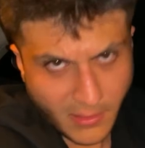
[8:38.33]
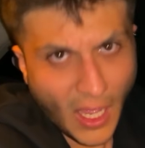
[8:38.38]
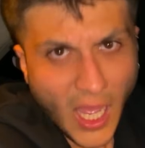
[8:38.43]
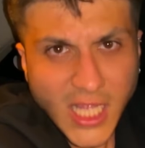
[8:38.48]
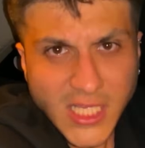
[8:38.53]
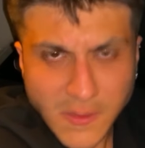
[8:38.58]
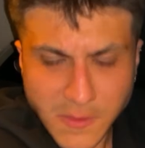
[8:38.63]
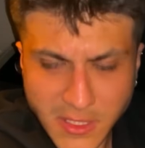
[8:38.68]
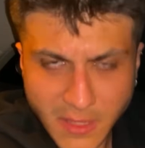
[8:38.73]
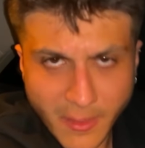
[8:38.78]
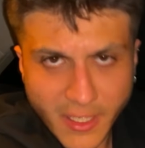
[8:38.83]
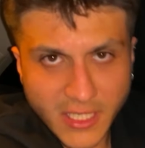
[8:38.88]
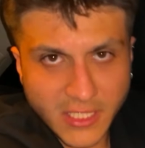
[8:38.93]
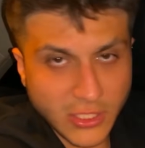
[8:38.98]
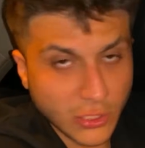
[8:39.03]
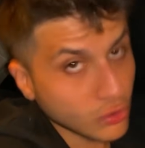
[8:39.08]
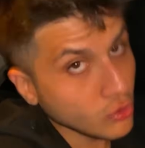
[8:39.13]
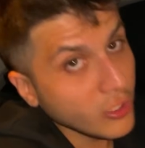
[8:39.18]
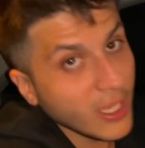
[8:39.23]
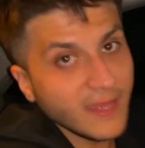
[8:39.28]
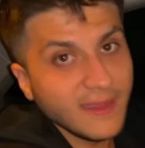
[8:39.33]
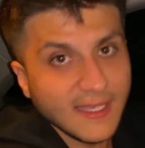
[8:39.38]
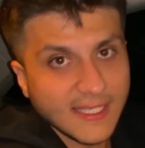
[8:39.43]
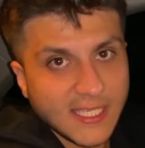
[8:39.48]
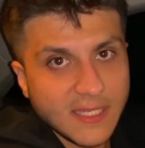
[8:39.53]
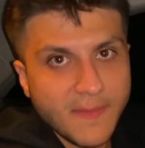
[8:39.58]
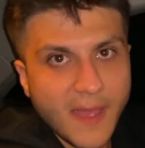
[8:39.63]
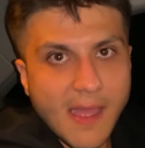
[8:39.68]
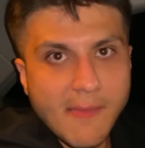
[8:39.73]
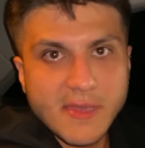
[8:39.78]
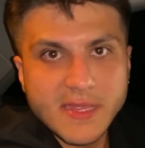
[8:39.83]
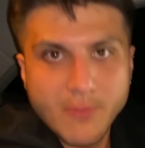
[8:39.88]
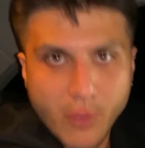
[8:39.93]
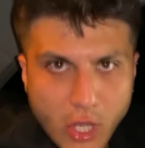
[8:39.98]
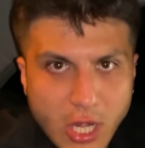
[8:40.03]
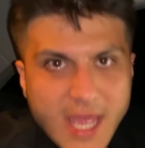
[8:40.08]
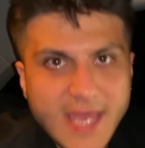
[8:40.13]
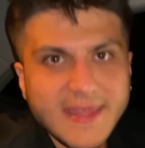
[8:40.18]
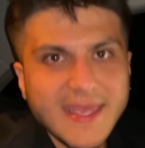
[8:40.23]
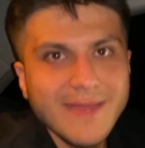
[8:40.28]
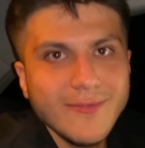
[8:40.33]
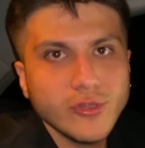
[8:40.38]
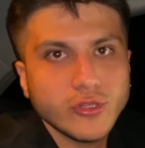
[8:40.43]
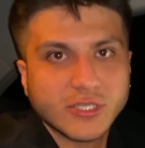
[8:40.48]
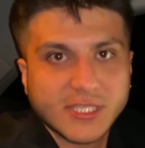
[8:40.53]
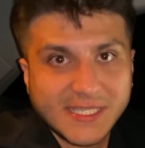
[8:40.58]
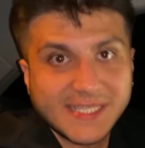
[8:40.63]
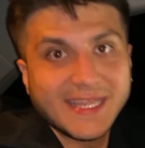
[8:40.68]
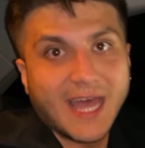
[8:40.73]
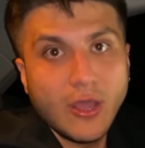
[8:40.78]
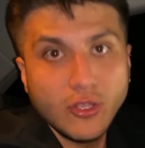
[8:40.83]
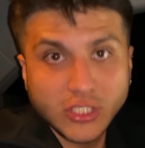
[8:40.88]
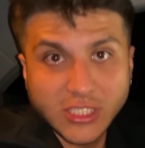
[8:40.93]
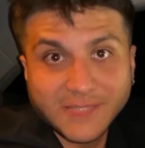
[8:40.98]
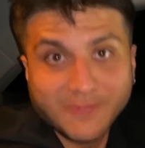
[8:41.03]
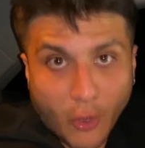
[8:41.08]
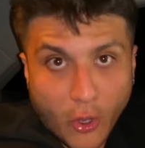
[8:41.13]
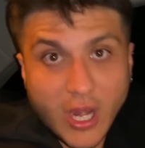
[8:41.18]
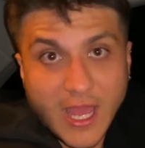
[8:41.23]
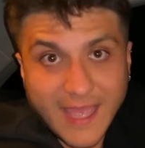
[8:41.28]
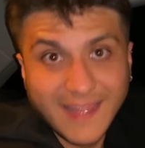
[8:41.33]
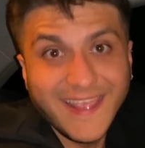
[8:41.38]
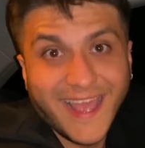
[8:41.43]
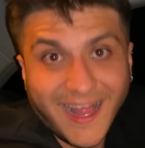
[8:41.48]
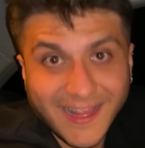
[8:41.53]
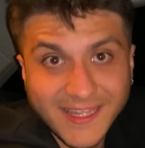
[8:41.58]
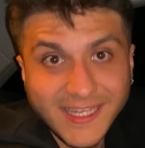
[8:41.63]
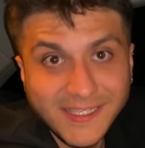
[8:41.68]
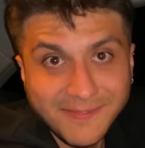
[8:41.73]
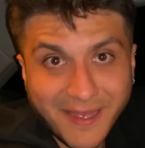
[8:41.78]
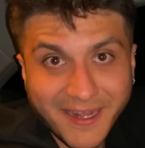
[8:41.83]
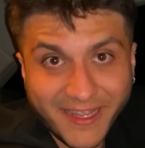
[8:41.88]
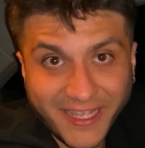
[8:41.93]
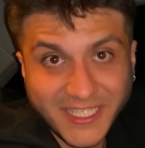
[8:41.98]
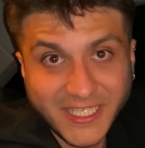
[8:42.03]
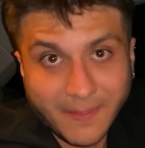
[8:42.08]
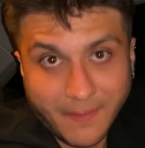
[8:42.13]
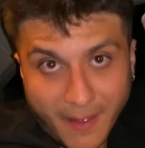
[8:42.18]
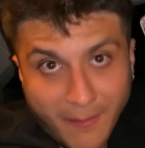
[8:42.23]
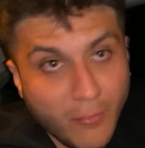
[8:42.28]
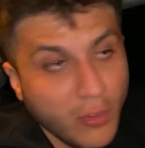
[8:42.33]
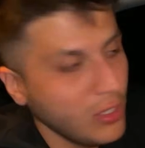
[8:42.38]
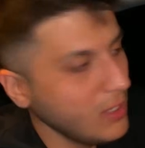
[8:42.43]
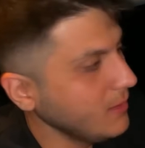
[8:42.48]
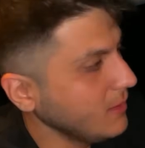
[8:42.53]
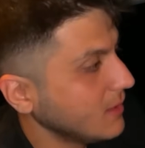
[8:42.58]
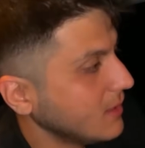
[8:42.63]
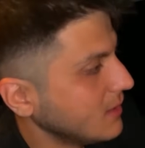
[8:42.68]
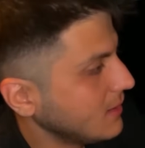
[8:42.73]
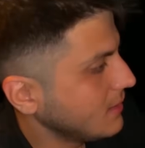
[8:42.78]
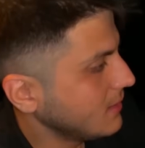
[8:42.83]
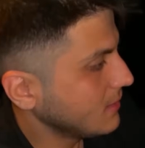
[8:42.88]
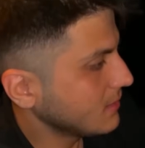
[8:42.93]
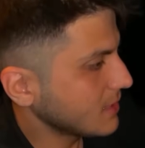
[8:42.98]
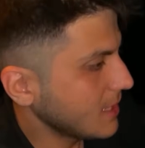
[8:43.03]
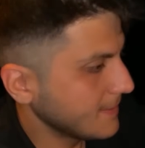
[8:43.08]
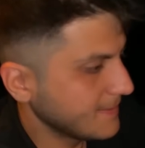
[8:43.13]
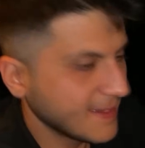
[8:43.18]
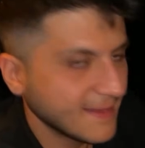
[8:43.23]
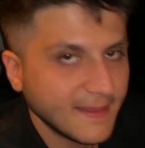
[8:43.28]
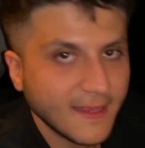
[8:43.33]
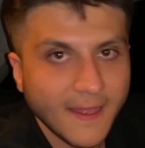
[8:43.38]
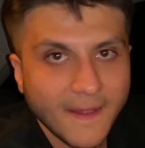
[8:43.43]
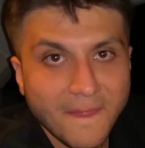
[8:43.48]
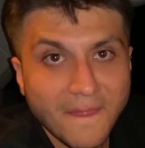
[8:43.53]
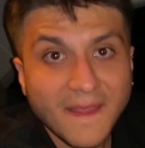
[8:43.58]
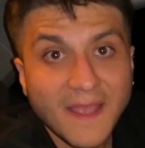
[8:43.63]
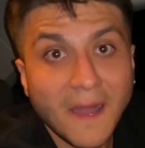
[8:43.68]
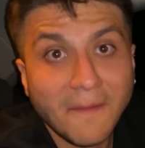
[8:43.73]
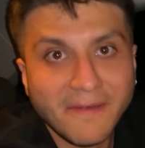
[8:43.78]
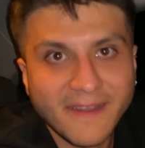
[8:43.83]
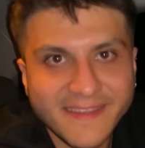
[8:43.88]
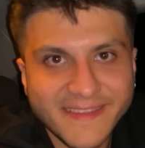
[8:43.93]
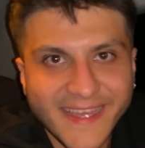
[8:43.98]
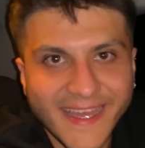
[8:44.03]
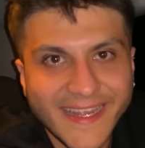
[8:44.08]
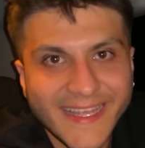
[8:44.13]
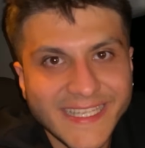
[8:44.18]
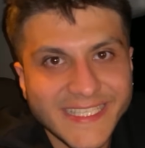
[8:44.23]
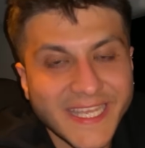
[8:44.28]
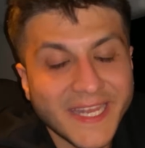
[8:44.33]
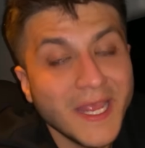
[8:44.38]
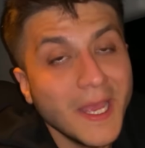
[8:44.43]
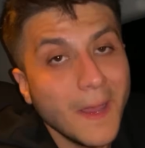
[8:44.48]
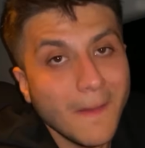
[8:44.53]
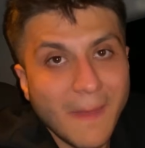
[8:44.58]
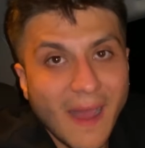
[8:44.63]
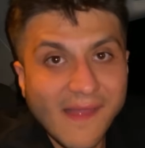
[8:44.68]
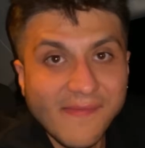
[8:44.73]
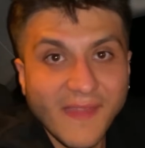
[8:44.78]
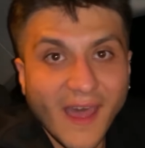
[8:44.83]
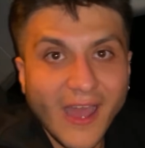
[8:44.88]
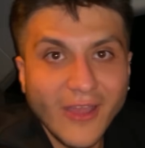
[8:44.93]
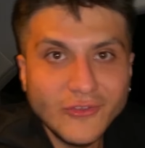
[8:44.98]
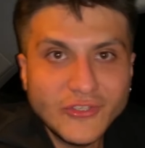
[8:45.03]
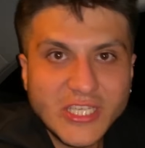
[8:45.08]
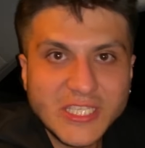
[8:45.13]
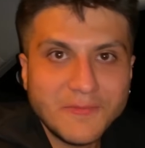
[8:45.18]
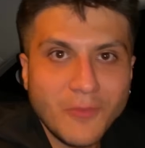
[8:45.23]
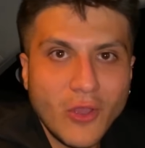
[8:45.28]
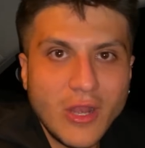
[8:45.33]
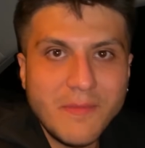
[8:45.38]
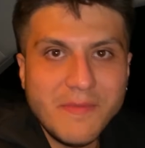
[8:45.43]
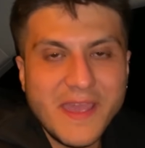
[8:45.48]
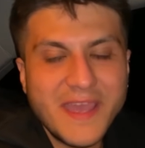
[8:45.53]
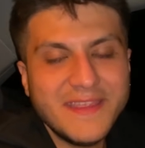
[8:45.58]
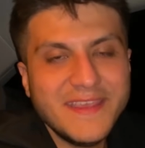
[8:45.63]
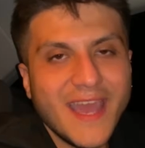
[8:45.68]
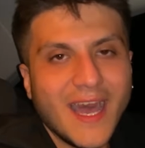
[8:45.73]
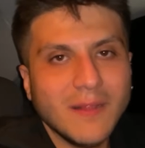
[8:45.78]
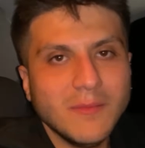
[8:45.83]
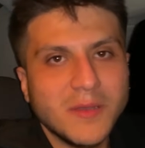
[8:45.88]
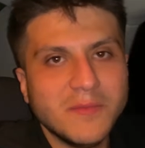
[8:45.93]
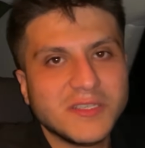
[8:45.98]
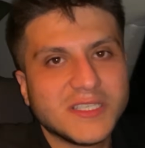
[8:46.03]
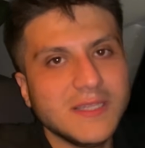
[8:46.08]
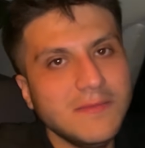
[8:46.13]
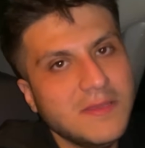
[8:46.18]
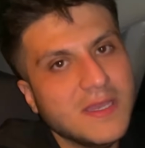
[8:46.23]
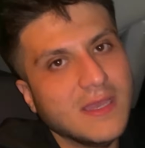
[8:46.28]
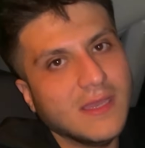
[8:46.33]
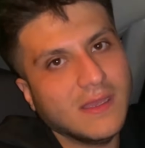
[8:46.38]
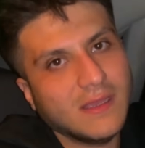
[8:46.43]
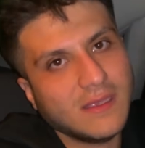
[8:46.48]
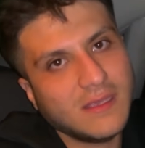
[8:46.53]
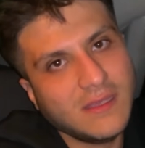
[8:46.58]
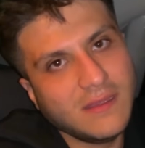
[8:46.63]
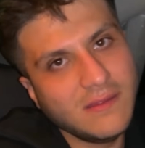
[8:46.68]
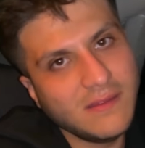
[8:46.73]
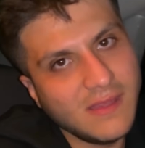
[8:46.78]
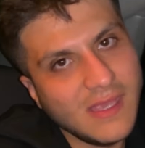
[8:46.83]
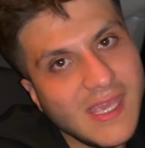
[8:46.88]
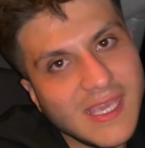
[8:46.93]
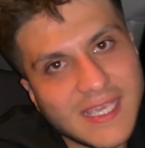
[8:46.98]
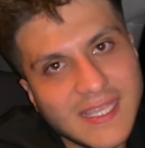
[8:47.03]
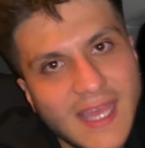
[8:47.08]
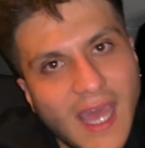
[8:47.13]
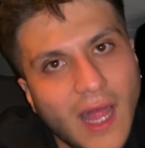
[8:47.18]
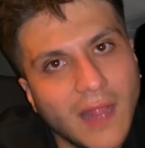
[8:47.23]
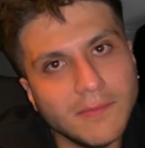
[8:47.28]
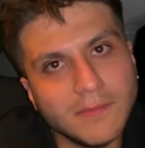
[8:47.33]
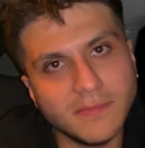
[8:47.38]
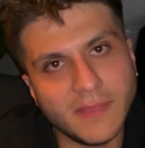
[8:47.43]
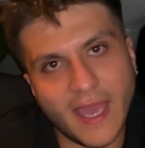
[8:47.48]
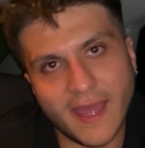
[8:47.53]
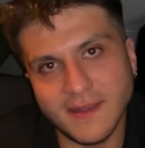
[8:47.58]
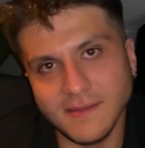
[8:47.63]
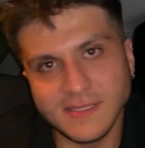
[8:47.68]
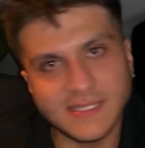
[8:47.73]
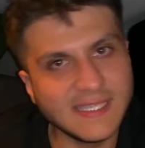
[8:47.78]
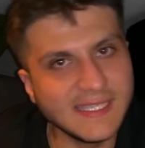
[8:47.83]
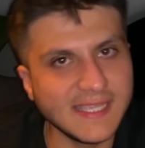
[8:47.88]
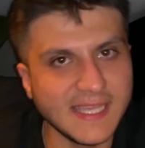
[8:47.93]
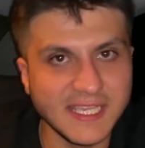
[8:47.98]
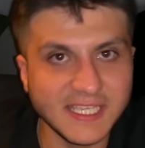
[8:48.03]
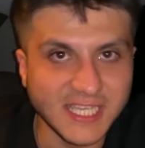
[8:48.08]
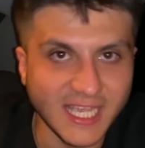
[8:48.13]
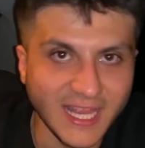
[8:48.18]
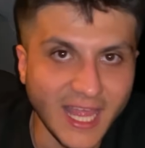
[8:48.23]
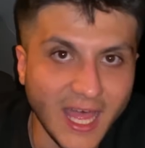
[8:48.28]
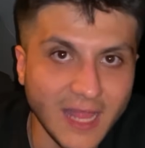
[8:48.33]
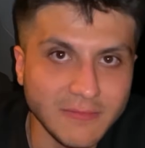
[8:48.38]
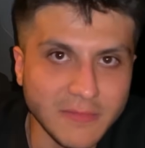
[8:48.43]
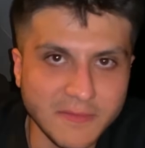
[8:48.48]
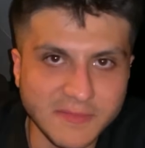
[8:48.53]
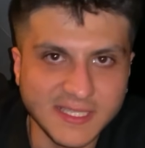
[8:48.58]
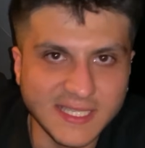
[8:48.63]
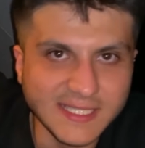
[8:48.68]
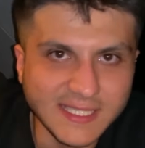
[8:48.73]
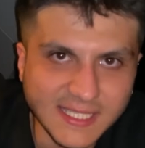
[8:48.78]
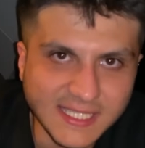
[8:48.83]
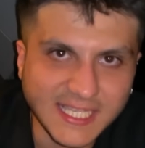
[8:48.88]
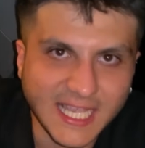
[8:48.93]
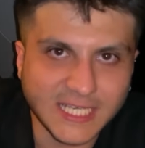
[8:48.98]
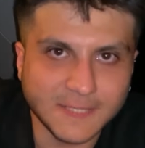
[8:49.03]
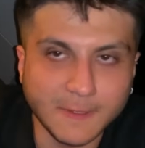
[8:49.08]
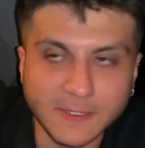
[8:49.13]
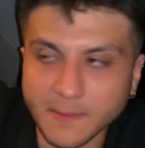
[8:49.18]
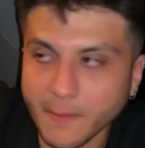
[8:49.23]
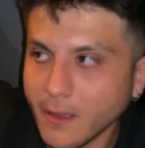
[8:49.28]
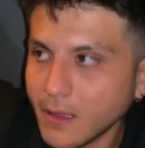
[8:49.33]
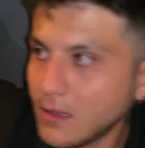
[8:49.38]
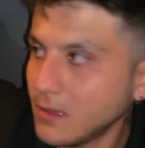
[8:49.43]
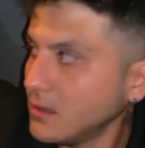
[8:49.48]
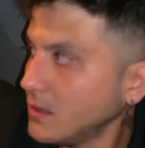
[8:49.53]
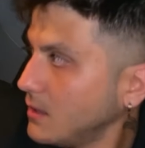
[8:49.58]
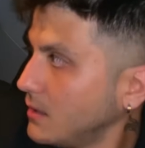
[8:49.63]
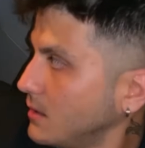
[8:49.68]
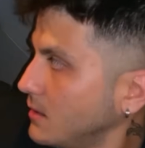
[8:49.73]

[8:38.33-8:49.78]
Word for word: Açmayacağım arkadaşlar çünkü hediyesini beğenmedim. Böyle hediye mi olur? Siz daha önce hiç böyle hediye aldınız mı arkadaşlar? Ben böyle kapandı. Kapattı arkadaşlar. Ben daha önce hiç böyle bir hediye almamıştım. İyi ki de al yani siz de inşallah almamışsınızdır. Saçma sapan.